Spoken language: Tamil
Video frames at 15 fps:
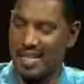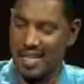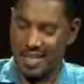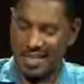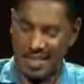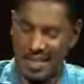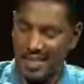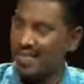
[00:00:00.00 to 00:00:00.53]

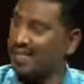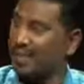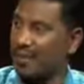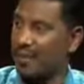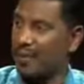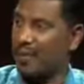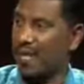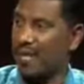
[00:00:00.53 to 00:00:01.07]
சிரேஷ்ட
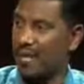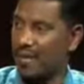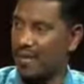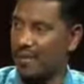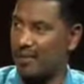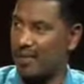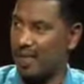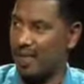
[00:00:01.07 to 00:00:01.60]
விரிவுரையாளர்
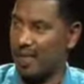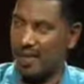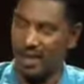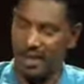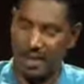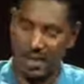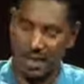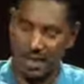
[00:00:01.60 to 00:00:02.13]
அவர்களை
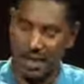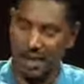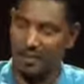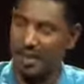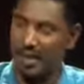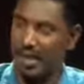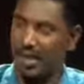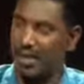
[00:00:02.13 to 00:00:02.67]
நாம்
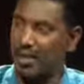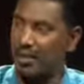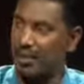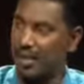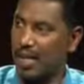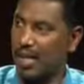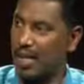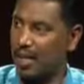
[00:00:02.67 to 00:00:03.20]
இந்த
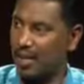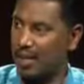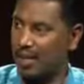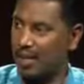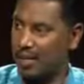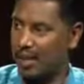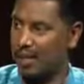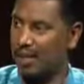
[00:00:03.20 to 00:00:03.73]
தொழிலாளர்
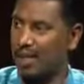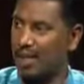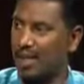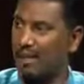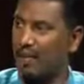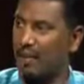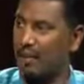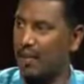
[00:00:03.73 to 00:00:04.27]
தினத்தில்
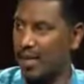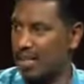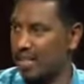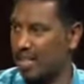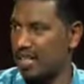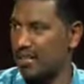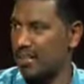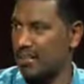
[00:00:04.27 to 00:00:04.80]
அவர்களுடைய
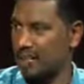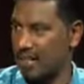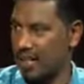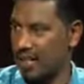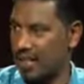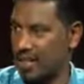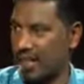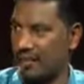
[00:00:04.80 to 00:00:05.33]
சட்டம் பற்றி
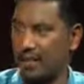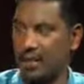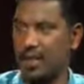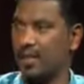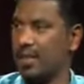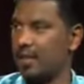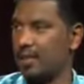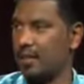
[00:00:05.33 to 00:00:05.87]
கதைக்க வேண்டியது
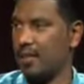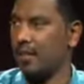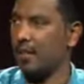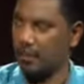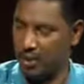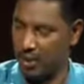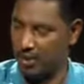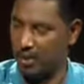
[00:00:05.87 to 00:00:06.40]
மிக
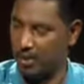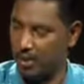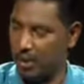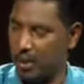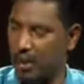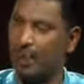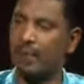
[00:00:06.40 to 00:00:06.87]
முக்கியம் அப்படித்தானே